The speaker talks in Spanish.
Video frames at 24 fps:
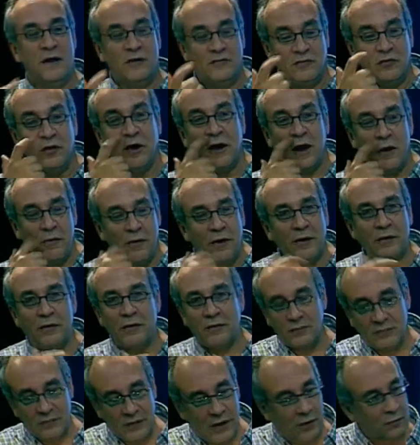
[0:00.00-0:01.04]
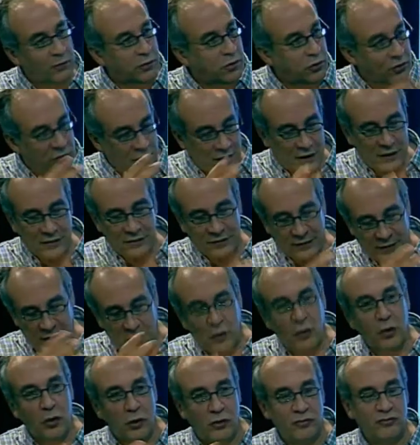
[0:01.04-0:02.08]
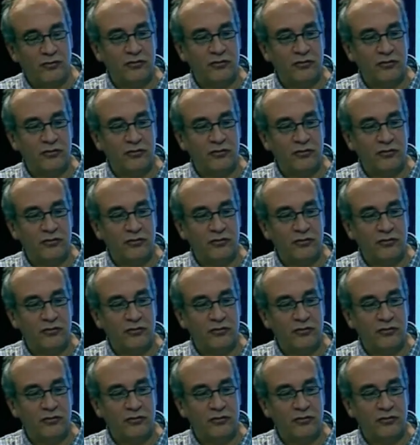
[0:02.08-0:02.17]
Yo quería ver la opinión de, de, los dos,